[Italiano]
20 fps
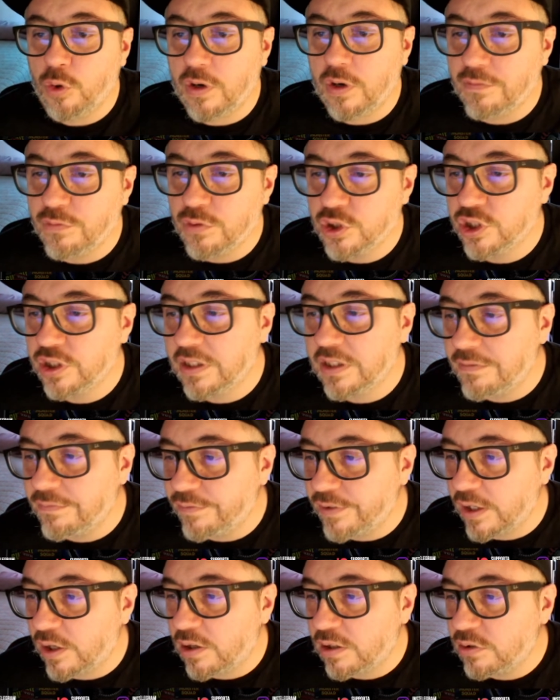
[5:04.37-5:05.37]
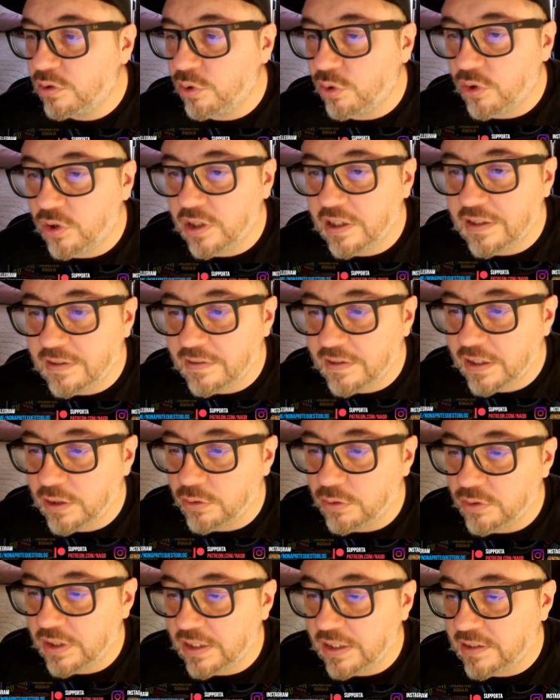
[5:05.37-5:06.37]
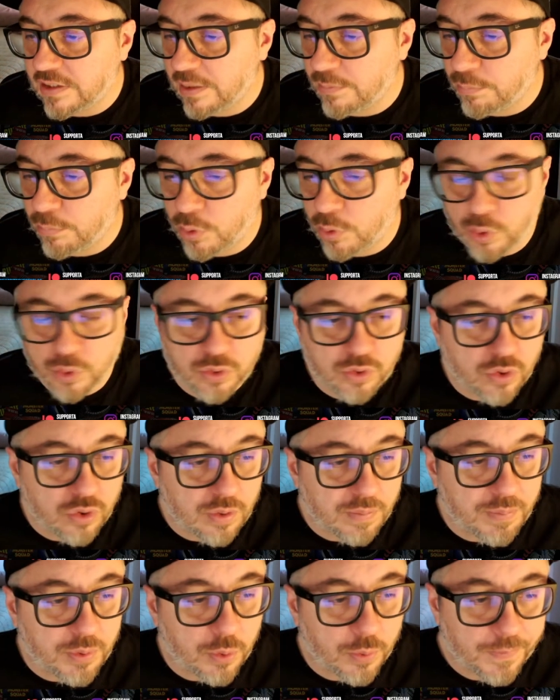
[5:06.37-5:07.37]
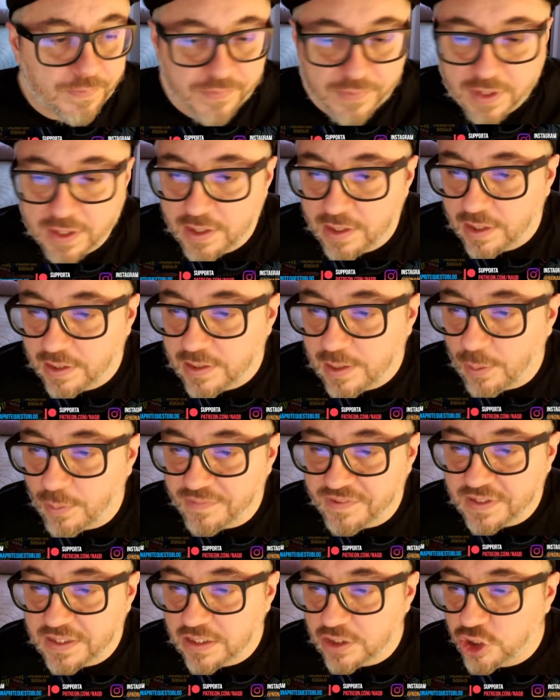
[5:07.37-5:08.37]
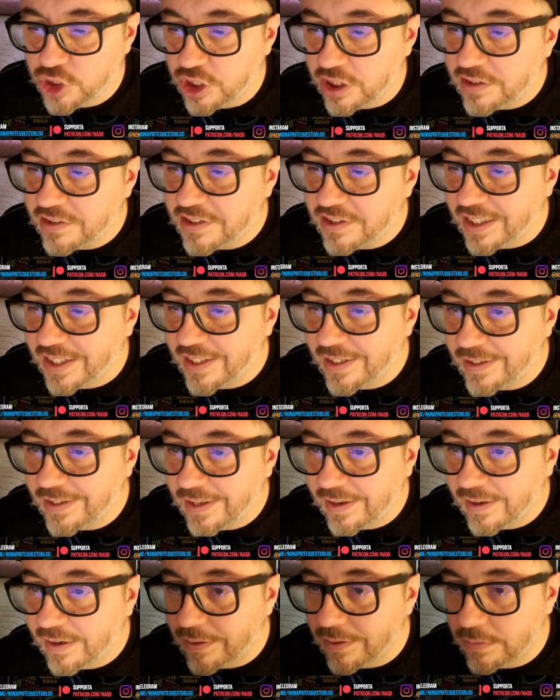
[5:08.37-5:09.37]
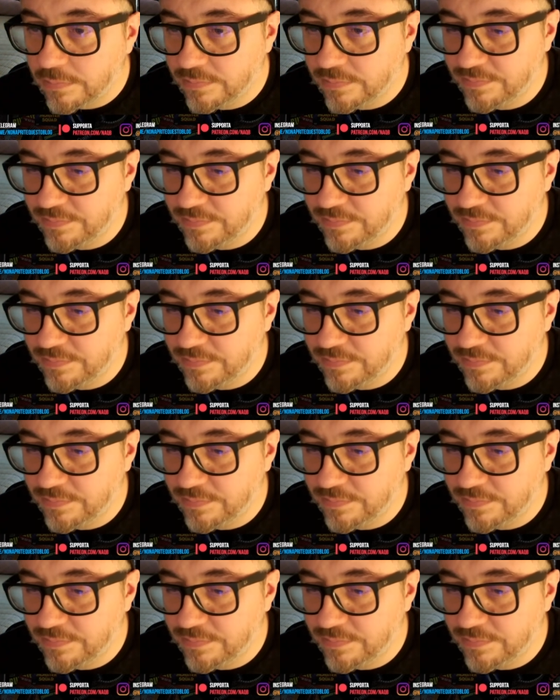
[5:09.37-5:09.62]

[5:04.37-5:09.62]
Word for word: la voce del vero attore e godrete molto di più. Andiamo a vederci il thriller.